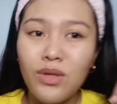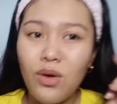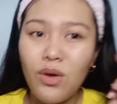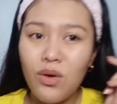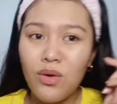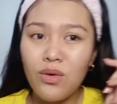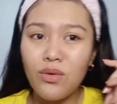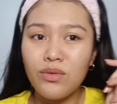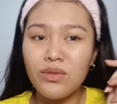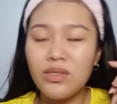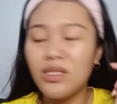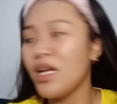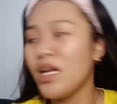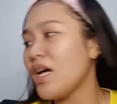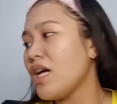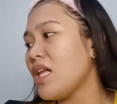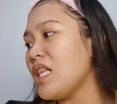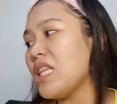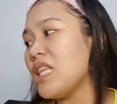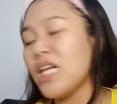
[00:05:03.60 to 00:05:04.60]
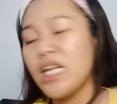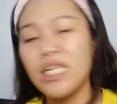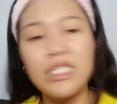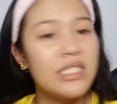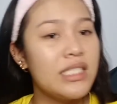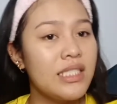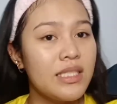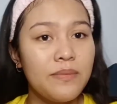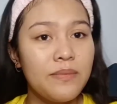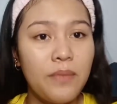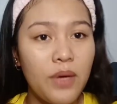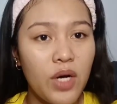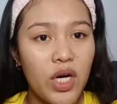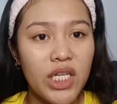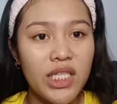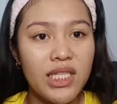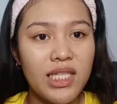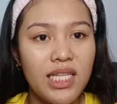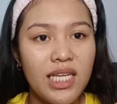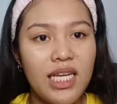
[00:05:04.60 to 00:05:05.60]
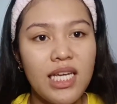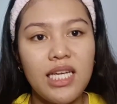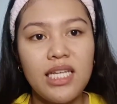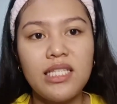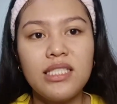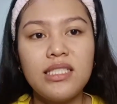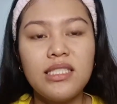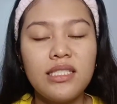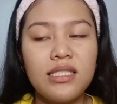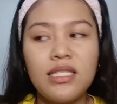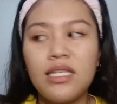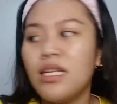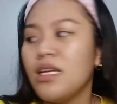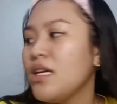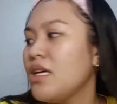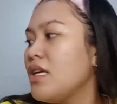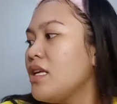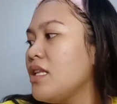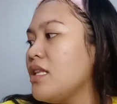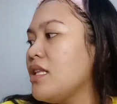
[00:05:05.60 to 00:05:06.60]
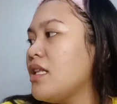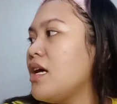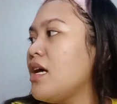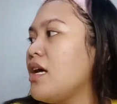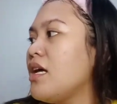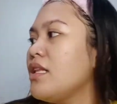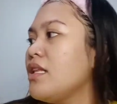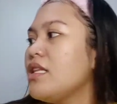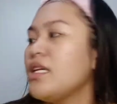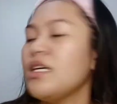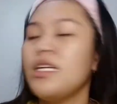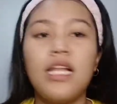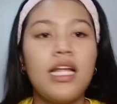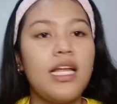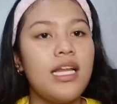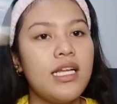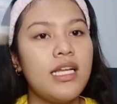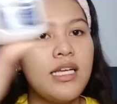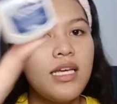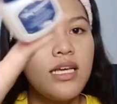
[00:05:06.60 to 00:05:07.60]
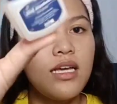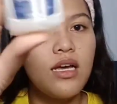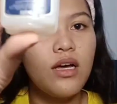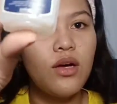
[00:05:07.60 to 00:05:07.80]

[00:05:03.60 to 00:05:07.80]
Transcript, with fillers: So, the last part is, naglalagay